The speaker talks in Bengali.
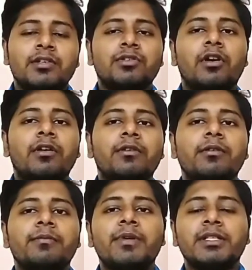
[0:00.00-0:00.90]
সো
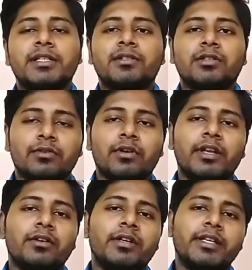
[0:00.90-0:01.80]
বিশেষত
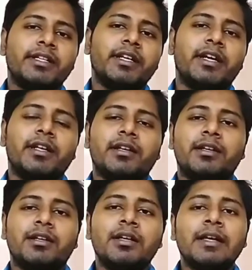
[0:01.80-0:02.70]
অনেক অনেক
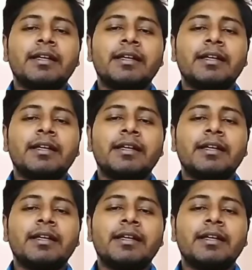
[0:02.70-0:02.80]
ক্রিয়েটাররা